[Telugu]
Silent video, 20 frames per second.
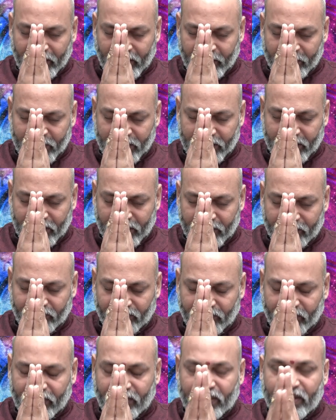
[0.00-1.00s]
నమస్కారం
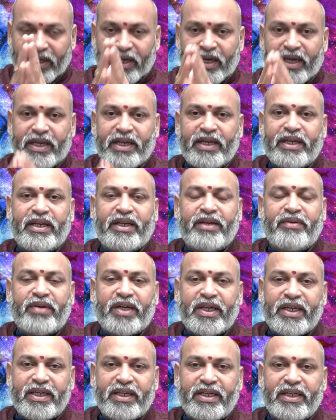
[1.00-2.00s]
హయగ్రీవ
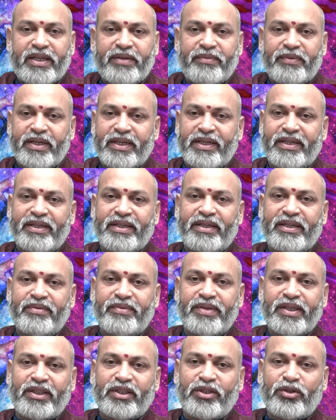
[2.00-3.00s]
హయగ్రీవ
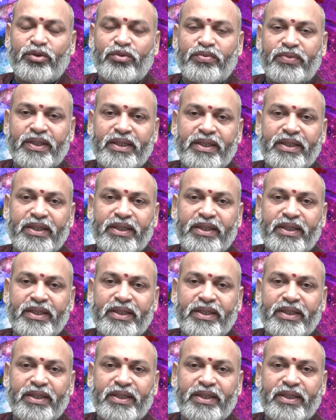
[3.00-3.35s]
హయగ్రీవేతియో